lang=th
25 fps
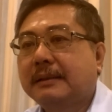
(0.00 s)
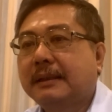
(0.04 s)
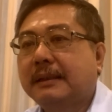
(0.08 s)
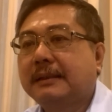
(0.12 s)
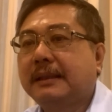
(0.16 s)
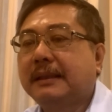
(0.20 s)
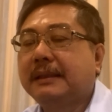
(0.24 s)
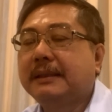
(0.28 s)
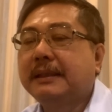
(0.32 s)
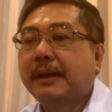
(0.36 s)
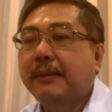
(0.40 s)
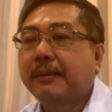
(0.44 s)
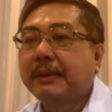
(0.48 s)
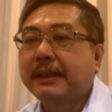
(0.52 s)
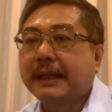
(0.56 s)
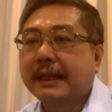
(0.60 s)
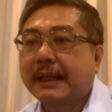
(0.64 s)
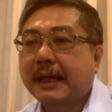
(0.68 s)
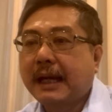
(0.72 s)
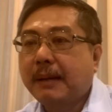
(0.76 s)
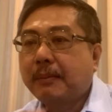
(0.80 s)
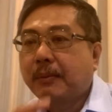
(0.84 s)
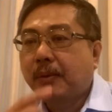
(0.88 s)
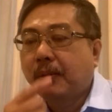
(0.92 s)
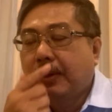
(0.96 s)
ตัดสินใจว่าจะ
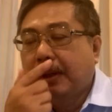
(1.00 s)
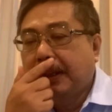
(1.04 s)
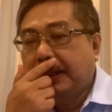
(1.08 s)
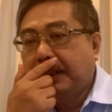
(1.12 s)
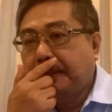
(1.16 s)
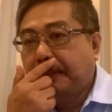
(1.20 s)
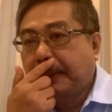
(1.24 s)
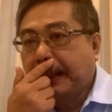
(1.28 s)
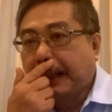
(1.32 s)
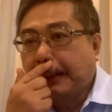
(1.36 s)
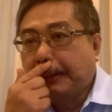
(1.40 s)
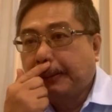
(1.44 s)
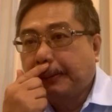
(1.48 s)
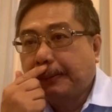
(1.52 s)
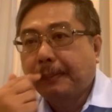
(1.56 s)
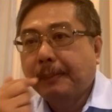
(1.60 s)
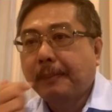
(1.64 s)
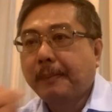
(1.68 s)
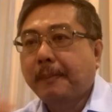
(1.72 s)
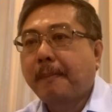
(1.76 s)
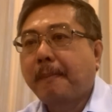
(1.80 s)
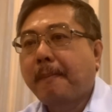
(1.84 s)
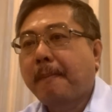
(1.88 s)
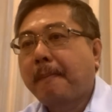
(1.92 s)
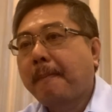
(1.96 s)
ข้ามขั้วหรือเปล่า
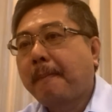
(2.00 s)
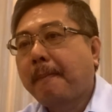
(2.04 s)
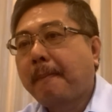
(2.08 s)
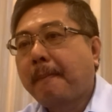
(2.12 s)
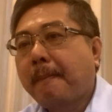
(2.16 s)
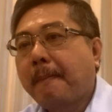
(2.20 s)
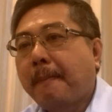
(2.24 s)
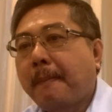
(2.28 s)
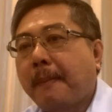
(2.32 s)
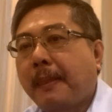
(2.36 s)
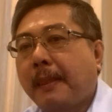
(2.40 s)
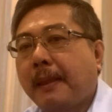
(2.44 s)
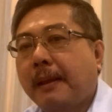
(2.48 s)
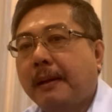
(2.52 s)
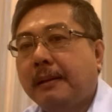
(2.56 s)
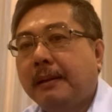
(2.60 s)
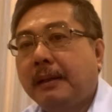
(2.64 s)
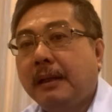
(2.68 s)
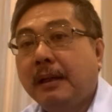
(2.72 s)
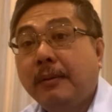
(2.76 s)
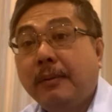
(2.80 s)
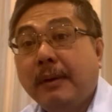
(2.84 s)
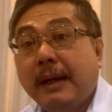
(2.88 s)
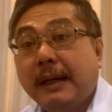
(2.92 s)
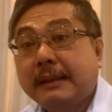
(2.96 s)

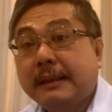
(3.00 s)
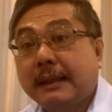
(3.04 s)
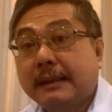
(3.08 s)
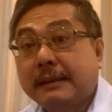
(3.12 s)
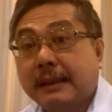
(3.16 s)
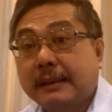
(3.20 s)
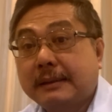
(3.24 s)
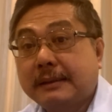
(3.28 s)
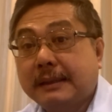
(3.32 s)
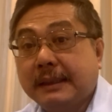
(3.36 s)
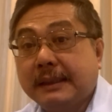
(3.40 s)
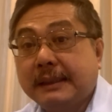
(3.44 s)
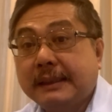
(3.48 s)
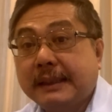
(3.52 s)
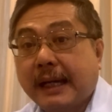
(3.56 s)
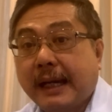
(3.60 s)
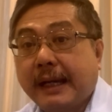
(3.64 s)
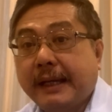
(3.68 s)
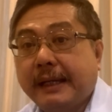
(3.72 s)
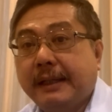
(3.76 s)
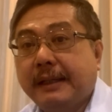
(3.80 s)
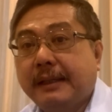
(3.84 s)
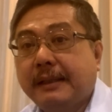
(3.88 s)
หรือว่าจะตัดสินใจ